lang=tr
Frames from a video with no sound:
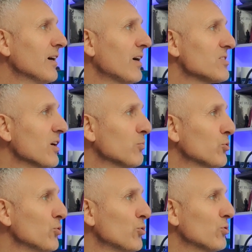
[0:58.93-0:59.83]
Ancak
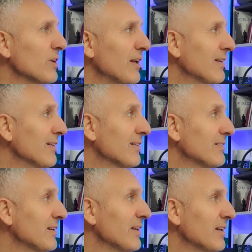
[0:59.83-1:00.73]
bu ürün ile
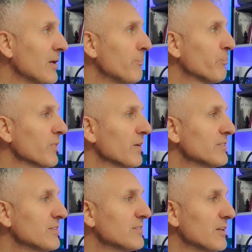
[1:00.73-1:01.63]
ilgili de yine
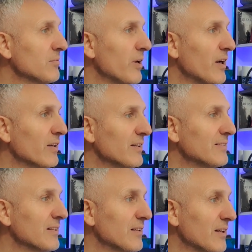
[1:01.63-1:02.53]
sizlerin merak
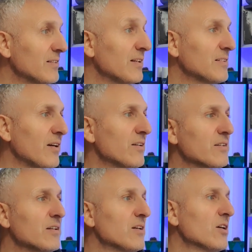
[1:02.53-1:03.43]
ettikleri
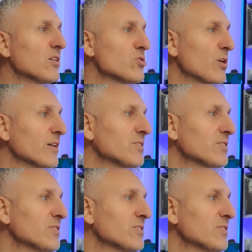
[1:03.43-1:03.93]
detayları şöyle